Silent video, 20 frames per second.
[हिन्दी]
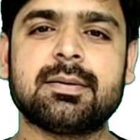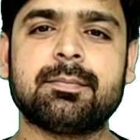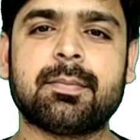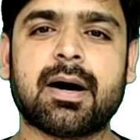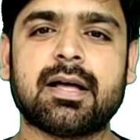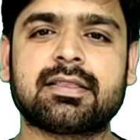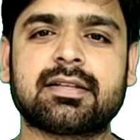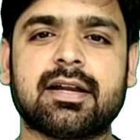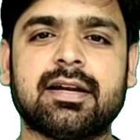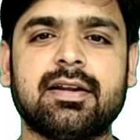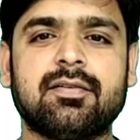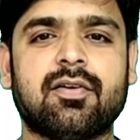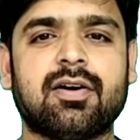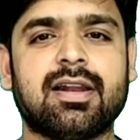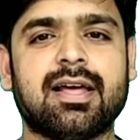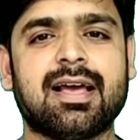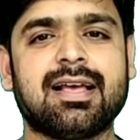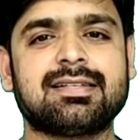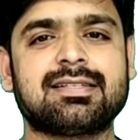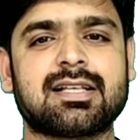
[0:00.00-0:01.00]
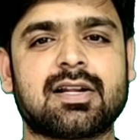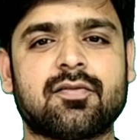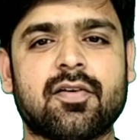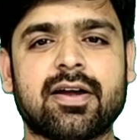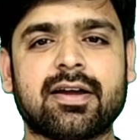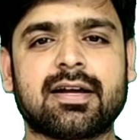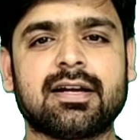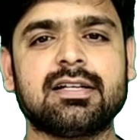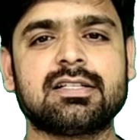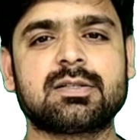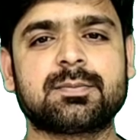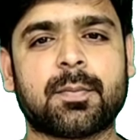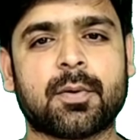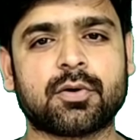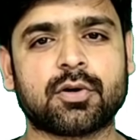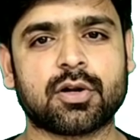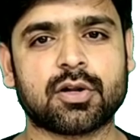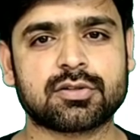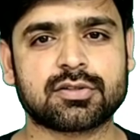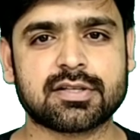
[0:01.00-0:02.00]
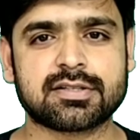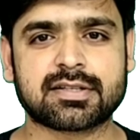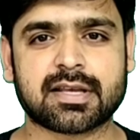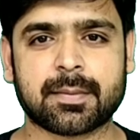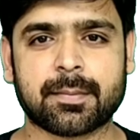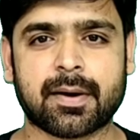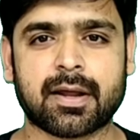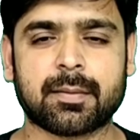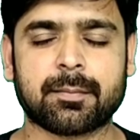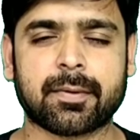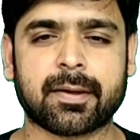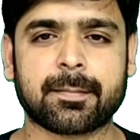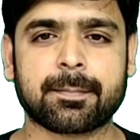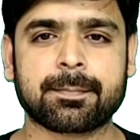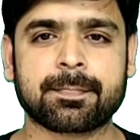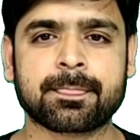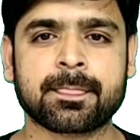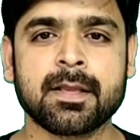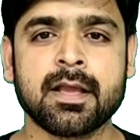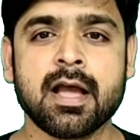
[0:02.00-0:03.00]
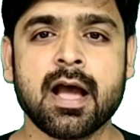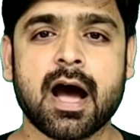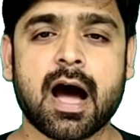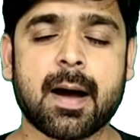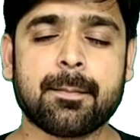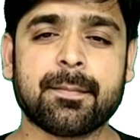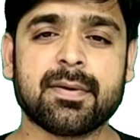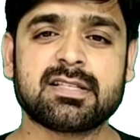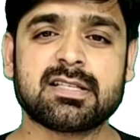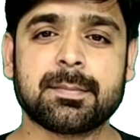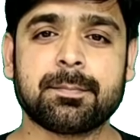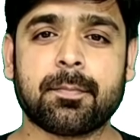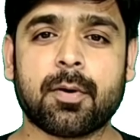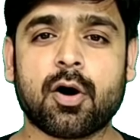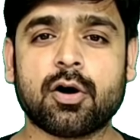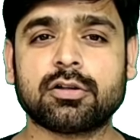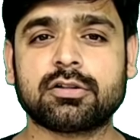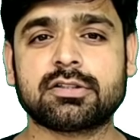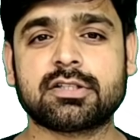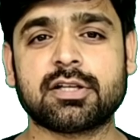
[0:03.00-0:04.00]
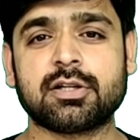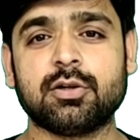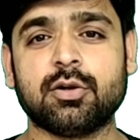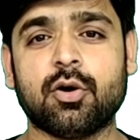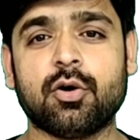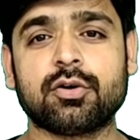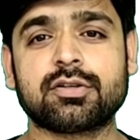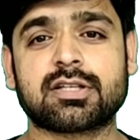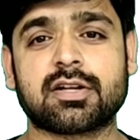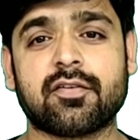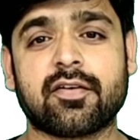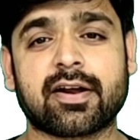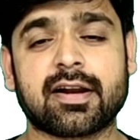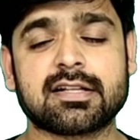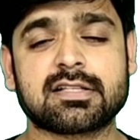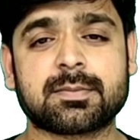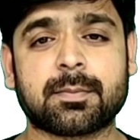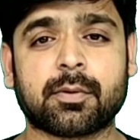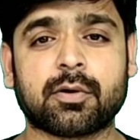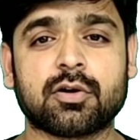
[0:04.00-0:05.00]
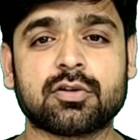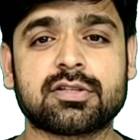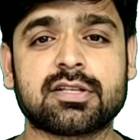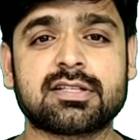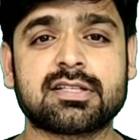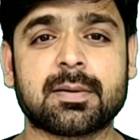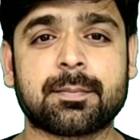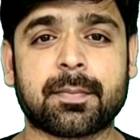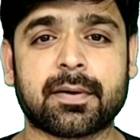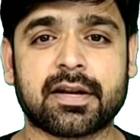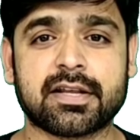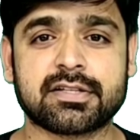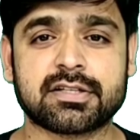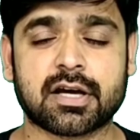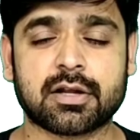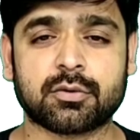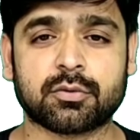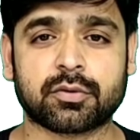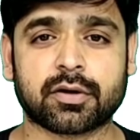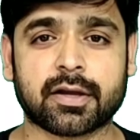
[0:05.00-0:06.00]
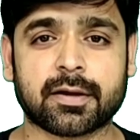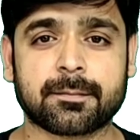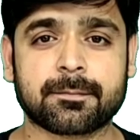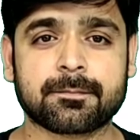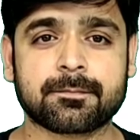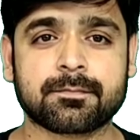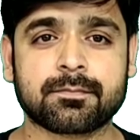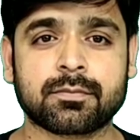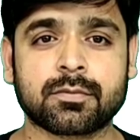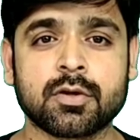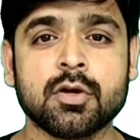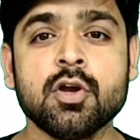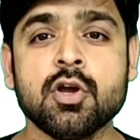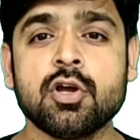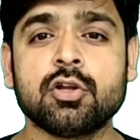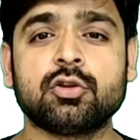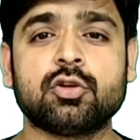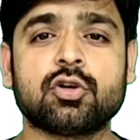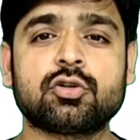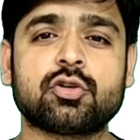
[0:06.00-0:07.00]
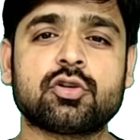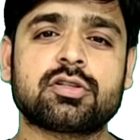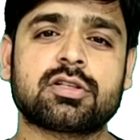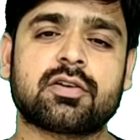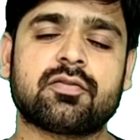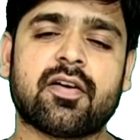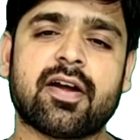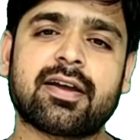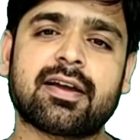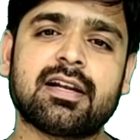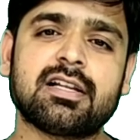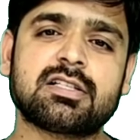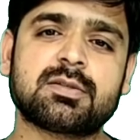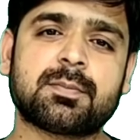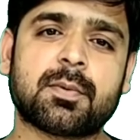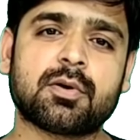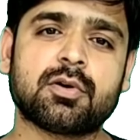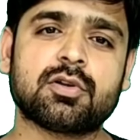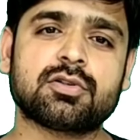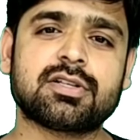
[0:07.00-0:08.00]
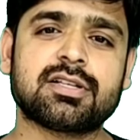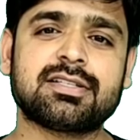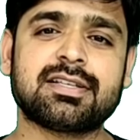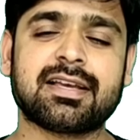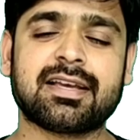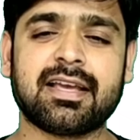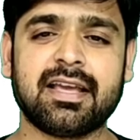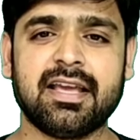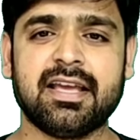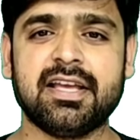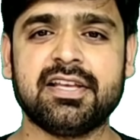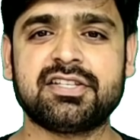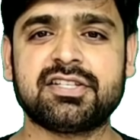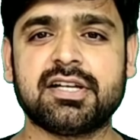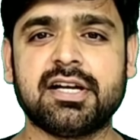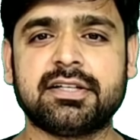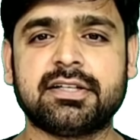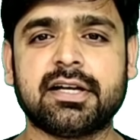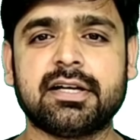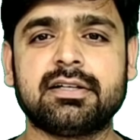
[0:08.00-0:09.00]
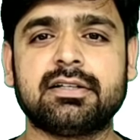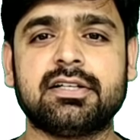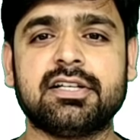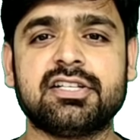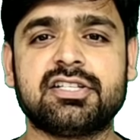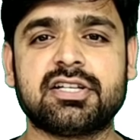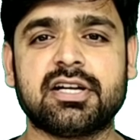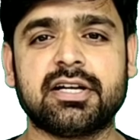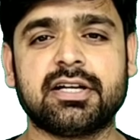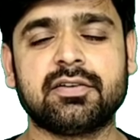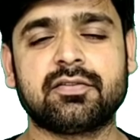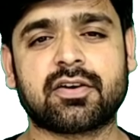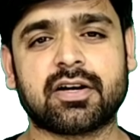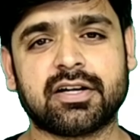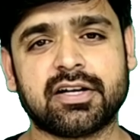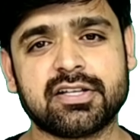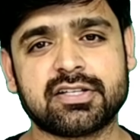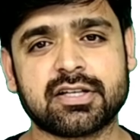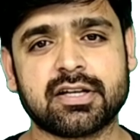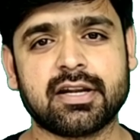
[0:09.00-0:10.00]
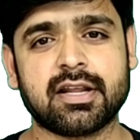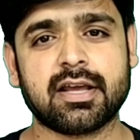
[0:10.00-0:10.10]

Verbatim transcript: हम बात करने वाले हैं सर्वाइकल स्पॉन्डोलोसिस के बारे में आप में से बहुत से लोग सर्वाइकल स्पॉन्डोलोसिस से परेशान होंगे दोस्तों सर्वाइकल स्पॉन्डोलोसिस एक एज रिलेटेड डिजनेटिव कंडीशन